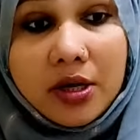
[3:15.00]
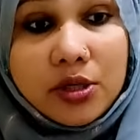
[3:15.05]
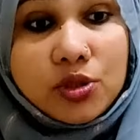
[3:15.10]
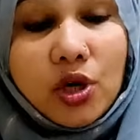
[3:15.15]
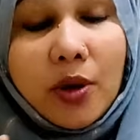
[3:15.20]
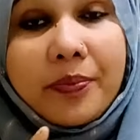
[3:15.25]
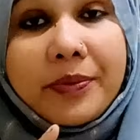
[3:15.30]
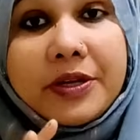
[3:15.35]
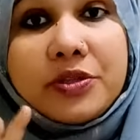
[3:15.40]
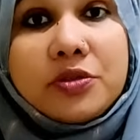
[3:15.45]

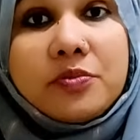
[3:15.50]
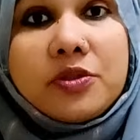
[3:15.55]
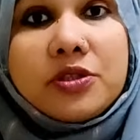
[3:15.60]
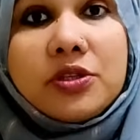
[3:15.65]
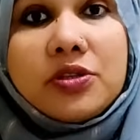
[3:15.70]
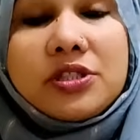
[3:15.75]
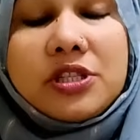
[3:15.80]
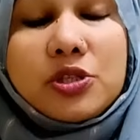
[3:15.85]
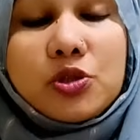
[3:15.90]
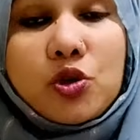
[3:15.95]
সব কিছুর মধ্যে
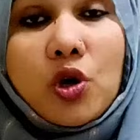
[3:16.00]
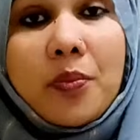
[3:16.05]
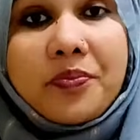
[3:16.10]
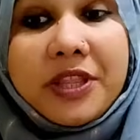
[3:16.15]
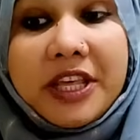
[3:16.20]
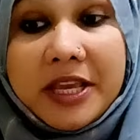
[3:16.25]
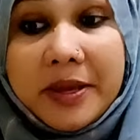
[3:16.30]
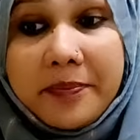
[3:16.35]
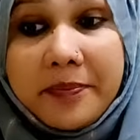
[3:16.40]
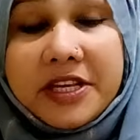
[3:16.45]
হচ্ছে সব
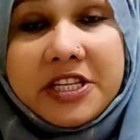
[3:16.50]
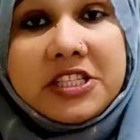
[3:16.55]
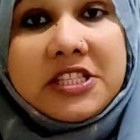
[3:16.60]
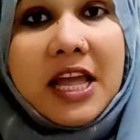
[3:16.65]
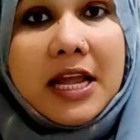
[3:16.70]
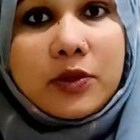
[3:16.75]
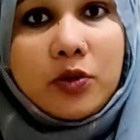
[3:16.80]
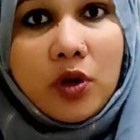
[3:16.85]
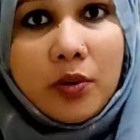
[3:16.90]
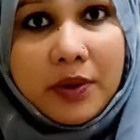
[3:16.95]
থেকে বেশি
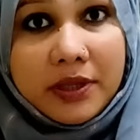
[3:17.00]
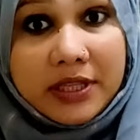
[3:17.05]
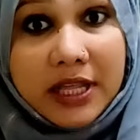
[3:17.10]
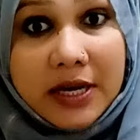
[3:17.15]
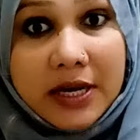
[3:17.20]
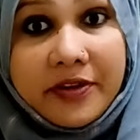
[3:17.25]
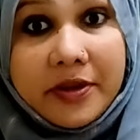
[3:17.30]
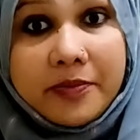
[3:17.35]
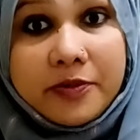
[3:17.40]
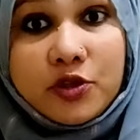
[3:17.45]
থাকতে হবে তার
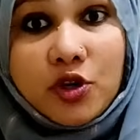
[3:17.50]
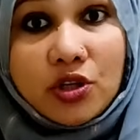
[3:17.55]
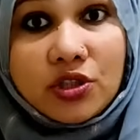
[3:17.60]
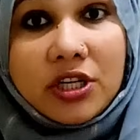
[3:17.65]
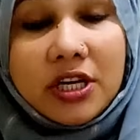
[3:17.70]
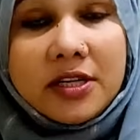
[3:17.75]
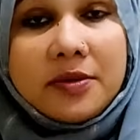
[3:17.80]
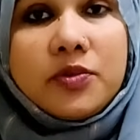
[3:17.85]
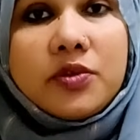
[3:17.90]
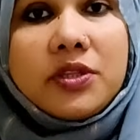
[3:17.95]
ফ্যামিলি
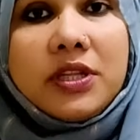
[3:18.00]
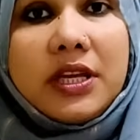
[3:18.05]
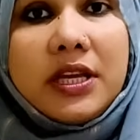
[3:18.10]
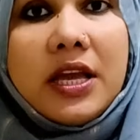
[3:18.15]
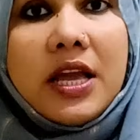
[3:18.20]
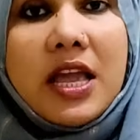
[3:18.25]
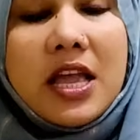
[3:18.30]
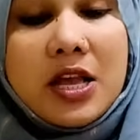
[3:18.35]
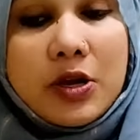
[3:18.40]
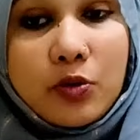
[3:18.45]
সংসারের মধ্যে
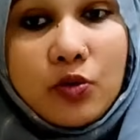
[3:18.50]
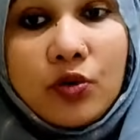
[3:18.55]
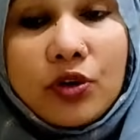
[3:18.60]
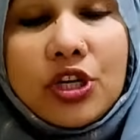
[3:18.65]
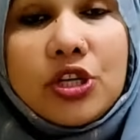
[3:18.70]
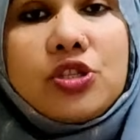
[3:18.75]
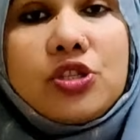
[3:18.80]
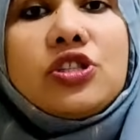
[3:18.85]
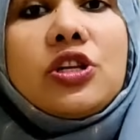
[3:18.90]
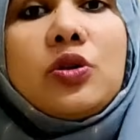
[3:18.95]
কোনো
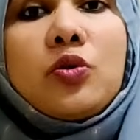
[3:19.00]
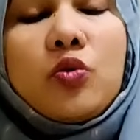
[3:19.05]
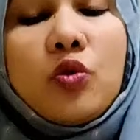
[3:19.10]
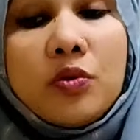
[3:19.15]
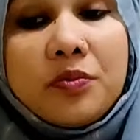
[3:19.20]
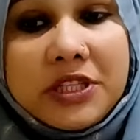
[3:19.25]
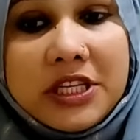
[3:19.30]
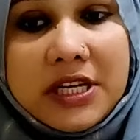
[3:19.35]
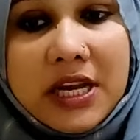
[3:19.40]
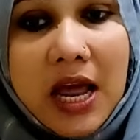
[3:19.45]
কিছু যেন
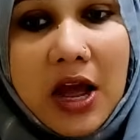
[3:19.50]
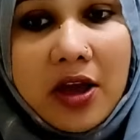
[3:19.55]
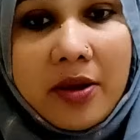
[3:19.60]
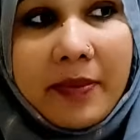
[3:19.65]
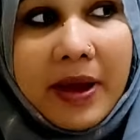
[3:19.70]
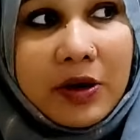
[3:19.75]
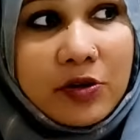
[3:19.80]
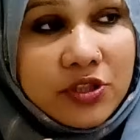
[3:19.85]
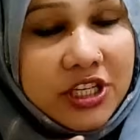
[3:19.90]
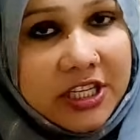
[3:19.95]
কমতি না হয়
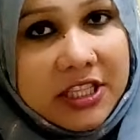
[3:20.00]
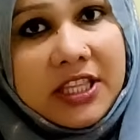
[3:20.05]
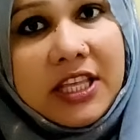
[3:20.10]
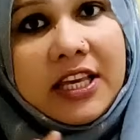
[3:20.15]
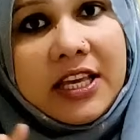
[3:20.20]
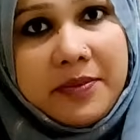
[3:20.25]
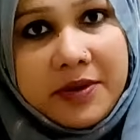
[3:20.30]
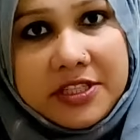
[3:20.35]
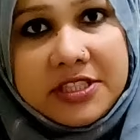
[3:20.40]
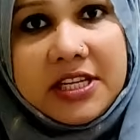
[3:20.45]
মানুষের
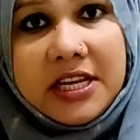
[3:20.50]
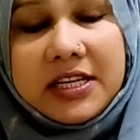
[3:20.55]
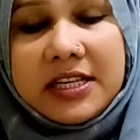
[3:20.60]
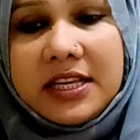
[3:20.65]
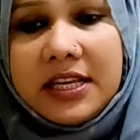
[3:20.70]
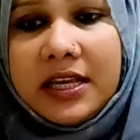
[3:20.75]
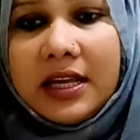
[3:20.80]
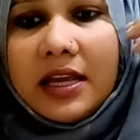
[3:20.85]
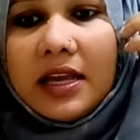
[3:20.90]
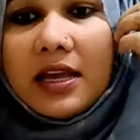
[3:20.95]
থেকে বেশি আর
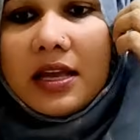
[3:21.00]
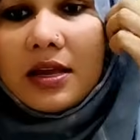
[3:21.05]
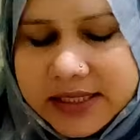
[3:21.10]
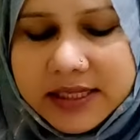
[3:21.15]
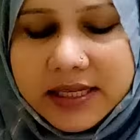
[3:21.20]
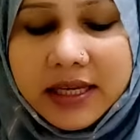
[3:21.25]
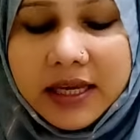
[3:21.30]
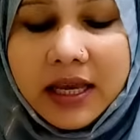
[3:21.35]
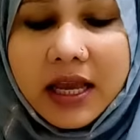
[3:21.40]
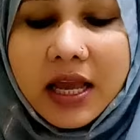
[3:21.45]
কি
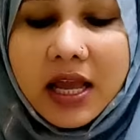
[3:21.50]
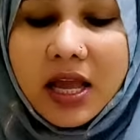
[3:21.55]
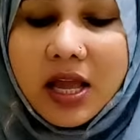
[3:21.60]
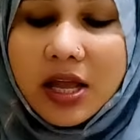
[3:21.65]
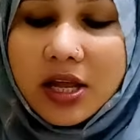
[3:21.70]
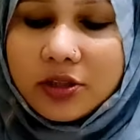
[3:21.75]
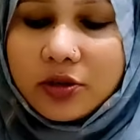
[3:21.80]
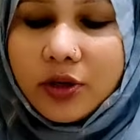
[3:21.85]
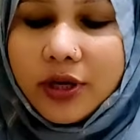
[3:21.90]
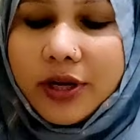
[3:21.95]

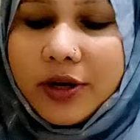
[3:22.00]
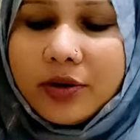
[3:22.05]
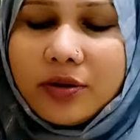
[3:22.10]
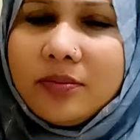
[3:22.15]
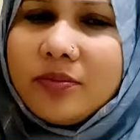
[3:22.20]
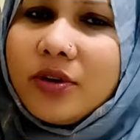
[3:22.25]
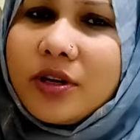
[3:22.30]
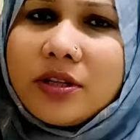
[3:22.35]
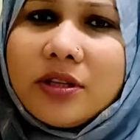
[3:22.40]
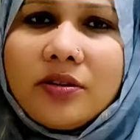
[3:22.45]
তো এরকম
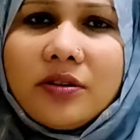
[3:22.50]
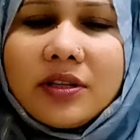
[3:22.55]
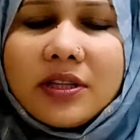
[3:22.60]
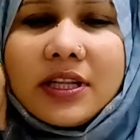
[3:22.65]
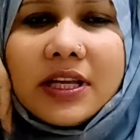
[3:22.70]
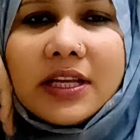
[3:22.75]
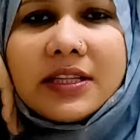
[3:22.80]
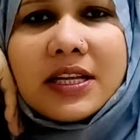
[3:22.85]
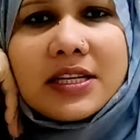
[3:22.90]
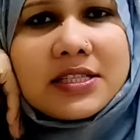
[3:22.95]
করতে করতে
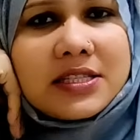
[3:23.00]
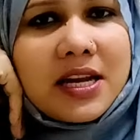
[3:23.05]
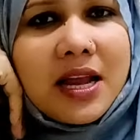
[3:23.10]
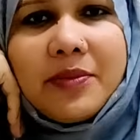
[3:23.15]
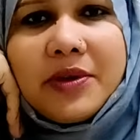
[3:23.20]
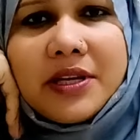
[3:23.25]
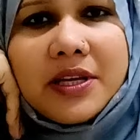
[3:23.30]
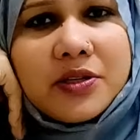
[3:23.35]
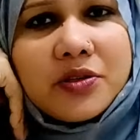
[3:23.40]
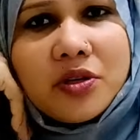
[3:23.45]
তার
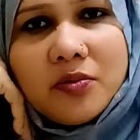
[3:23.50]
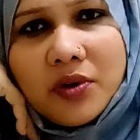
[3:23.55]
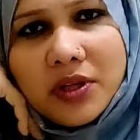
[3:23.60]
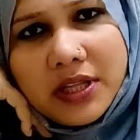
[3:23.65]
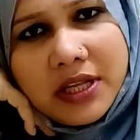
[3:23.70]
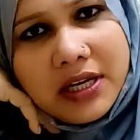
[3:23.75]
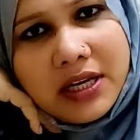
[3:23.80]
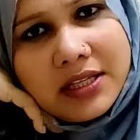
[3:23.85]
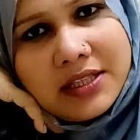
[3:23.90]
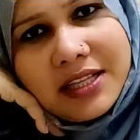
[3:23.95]
স্বামীকে সময়
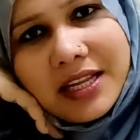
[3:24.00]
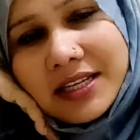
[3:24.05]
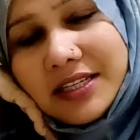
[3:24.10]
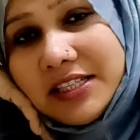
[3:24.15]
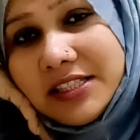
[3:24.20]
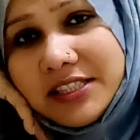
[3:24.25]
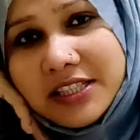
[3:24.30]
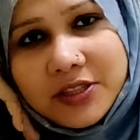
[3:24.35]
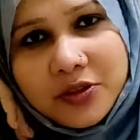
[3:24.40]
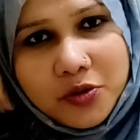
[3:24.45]
দেয় না তার
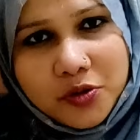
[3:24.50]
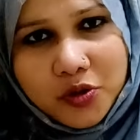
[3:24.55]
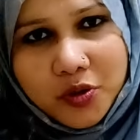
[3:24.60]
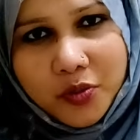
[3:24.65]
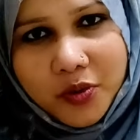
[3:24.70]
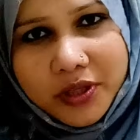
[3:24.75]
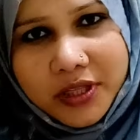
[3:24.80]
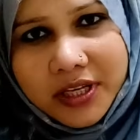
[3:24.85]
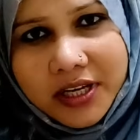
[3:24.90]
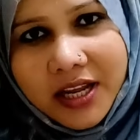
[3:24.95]
নিজেকেও
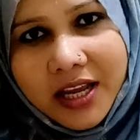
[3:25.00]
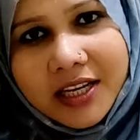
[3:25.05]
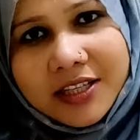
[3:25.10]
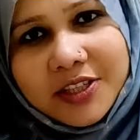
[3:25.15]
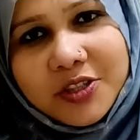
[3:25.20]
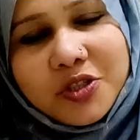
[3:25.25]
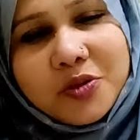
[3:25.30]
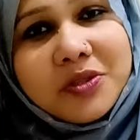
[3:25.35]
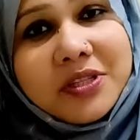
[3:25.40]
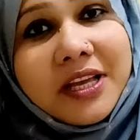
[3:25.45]
সময় দেয় না একটা
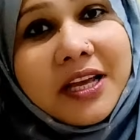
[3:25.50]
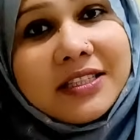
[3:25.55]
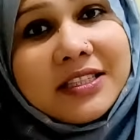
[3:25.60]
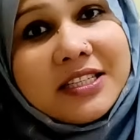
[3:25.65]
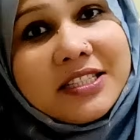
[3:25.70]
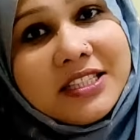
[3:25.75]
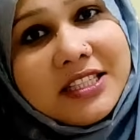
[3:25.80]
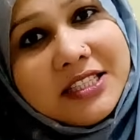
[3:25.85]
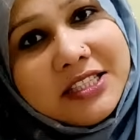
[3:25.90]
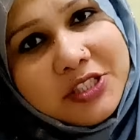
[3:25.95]
সময় দেখা যায়
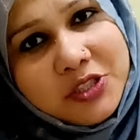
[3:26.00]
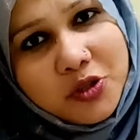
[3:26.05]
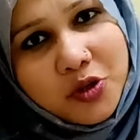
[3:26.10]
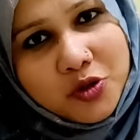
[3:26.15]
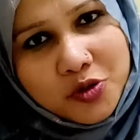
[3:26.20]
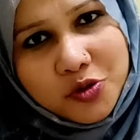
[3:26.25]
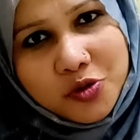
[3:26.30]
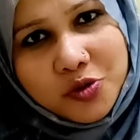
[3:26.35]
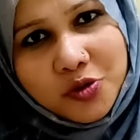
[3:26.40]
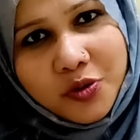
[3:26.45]
সে নিজে
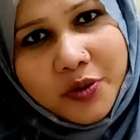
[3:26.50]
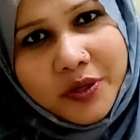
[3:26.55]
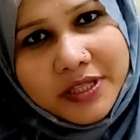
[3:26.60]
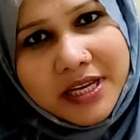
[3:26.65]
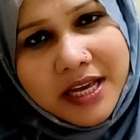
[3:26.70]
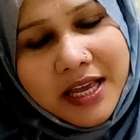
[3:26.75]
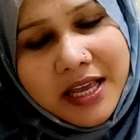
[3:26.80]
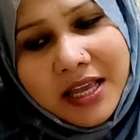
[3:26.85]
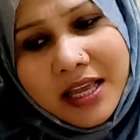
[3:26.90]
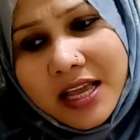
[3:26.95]
অসুস্থ হয়ে
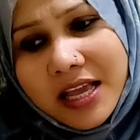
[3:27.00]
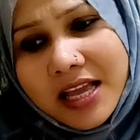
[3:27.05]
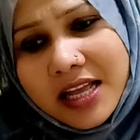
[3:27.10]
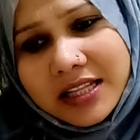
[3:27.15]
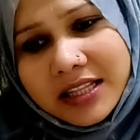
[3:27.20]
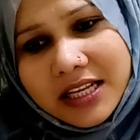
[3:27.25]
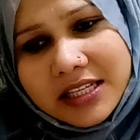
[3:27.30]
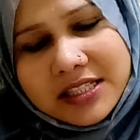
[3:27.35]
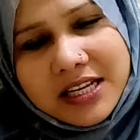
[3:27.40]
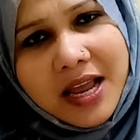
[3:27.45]
যায়
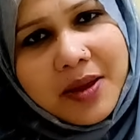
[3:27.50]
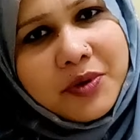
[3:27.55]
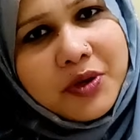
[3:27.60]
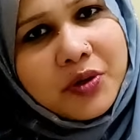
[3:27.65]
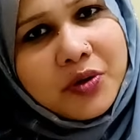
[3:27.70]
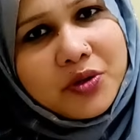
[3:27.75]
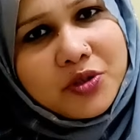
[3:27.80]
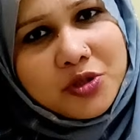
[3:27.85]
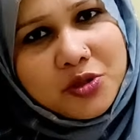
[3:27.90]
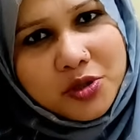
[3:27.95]
তার স্বামীও
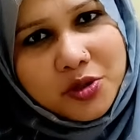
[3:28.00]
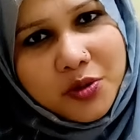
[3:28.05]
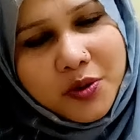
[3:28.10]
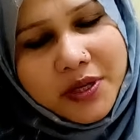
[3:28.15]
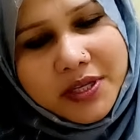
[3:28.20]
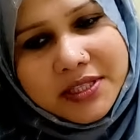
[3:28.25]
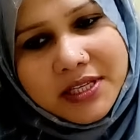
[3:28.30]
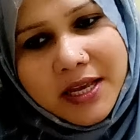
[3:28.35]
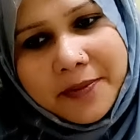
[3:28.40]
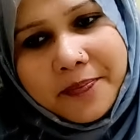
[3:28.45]
অসুস্থ
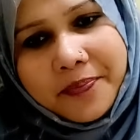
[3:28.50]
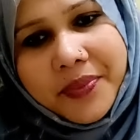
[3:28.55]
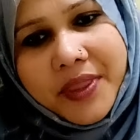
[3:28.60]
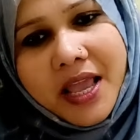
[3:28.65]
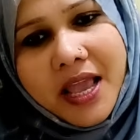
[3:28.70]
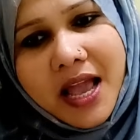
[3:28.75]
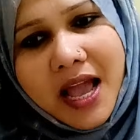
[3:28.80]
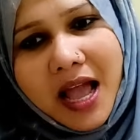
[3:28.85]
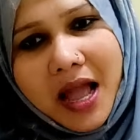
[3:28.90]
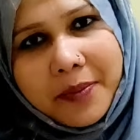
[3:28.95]
হয়ে যায়
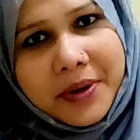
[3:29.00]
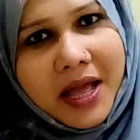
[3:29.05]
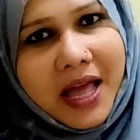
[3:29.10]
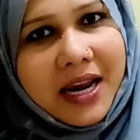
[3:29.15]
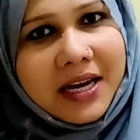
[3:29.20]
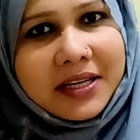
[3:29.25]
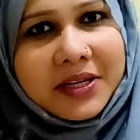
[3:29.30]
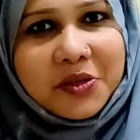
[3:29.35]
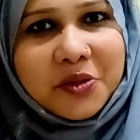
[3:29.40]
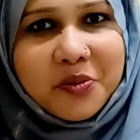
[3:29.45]
আবার
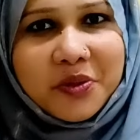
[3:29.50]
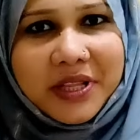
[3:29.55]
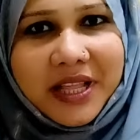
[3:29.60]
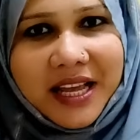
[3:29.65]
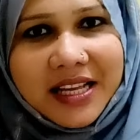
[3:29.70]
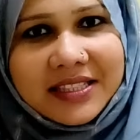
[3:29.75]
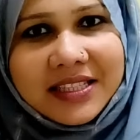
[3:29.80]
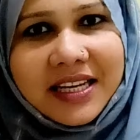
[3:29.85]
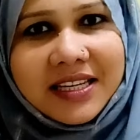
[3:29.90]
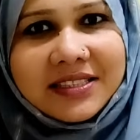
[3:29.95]
আরেকটা সময়
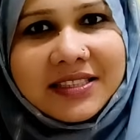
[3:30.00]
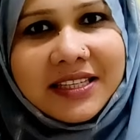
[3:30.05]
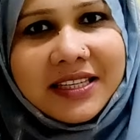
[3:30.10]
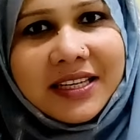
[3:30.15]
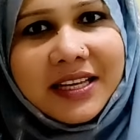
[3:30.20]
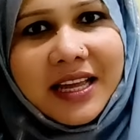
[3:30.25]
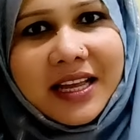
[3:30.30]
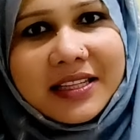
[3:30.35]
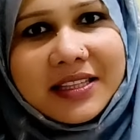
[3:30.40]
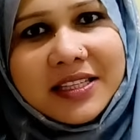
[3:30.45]
দেখা যায় যে
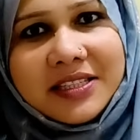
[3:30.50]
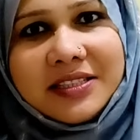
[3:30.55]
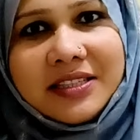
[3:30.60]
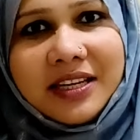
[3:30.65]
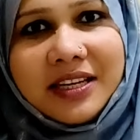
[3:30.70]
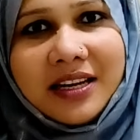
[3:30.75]
একদিন